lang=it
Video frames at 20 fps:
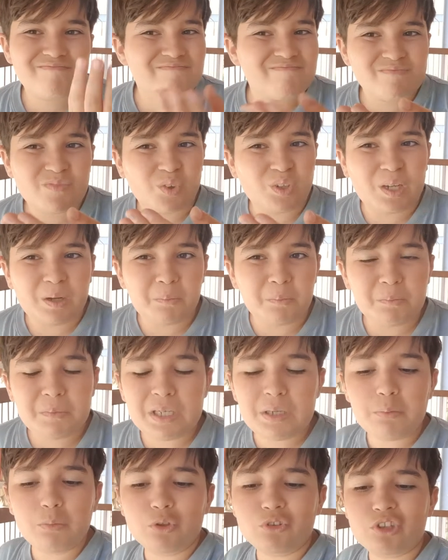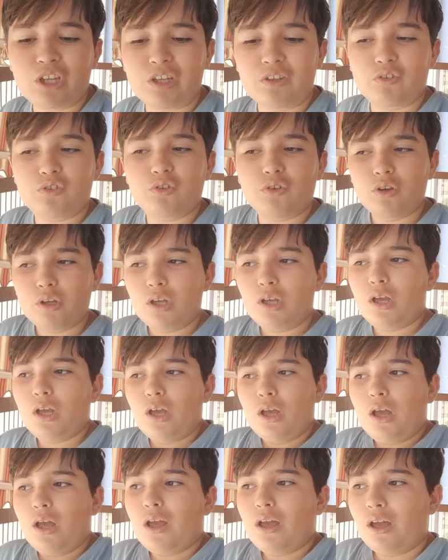non ha un minimo senso
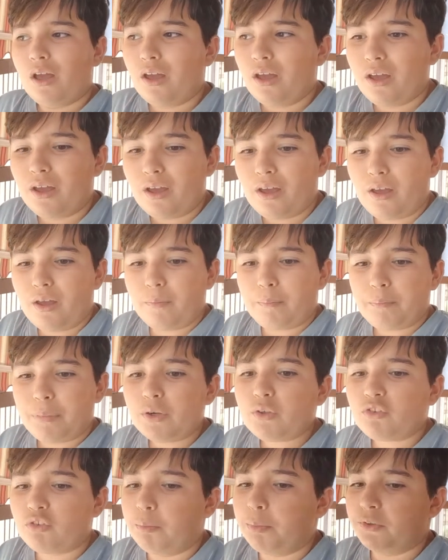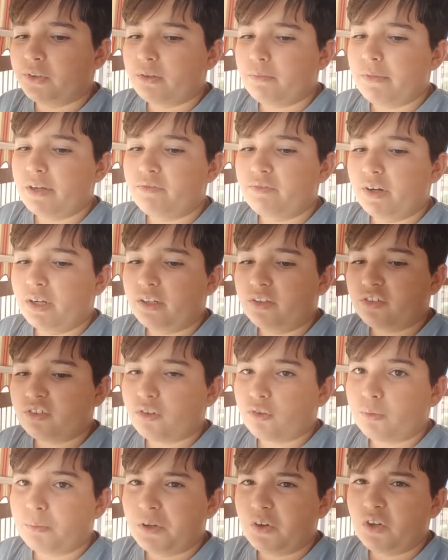eh, però si potrebbe fare
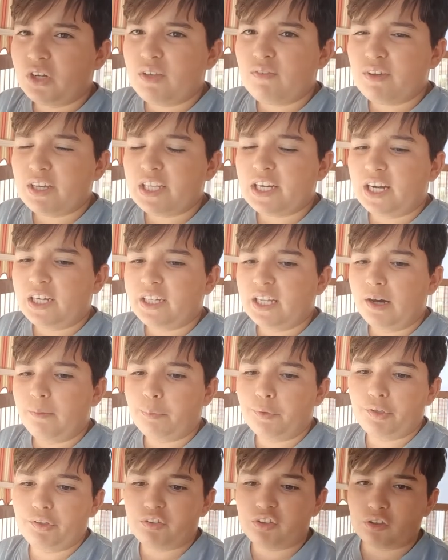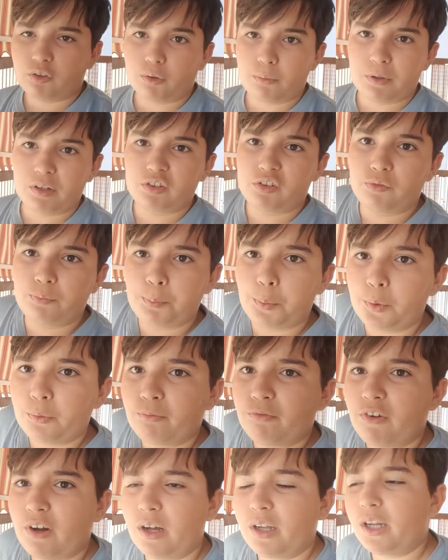secondo me Oliveira al Napoli secondo me si può
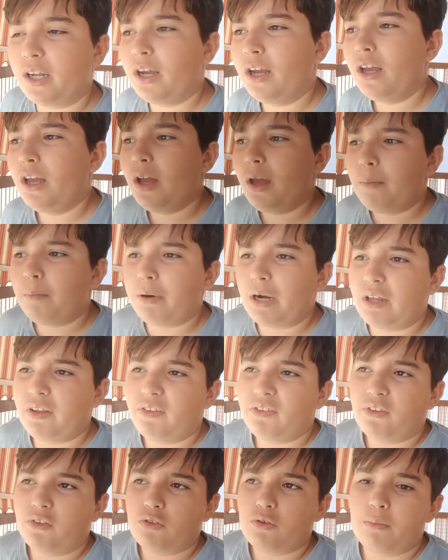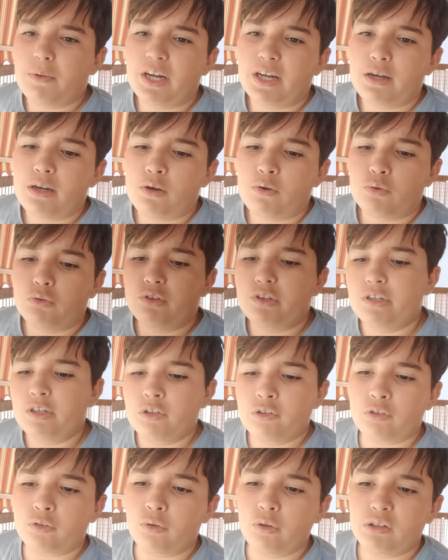fare prestito magari con
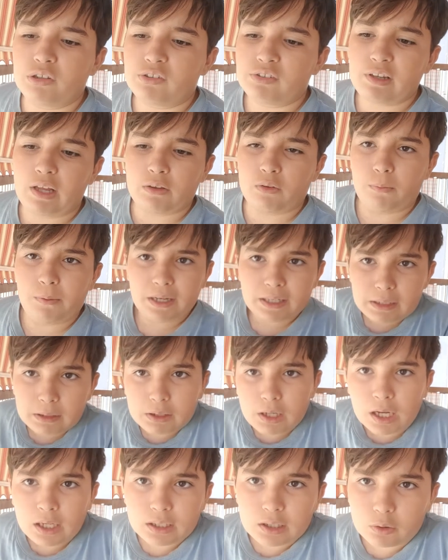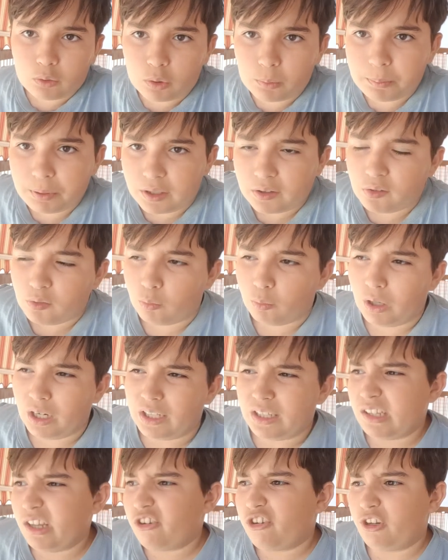diritto di riscatto magari anche col prezzo
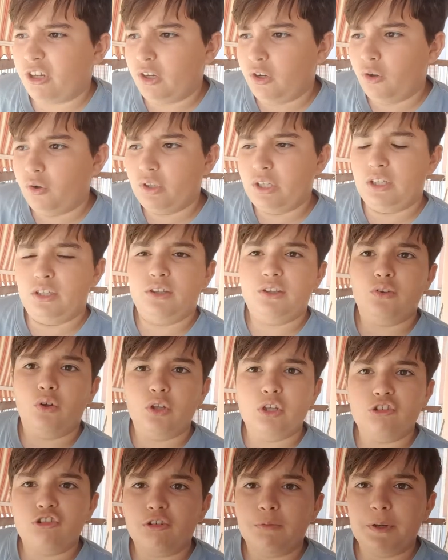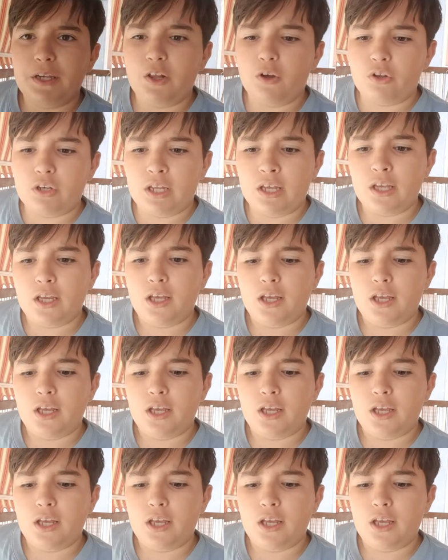uguale 10 milioni 12 milioni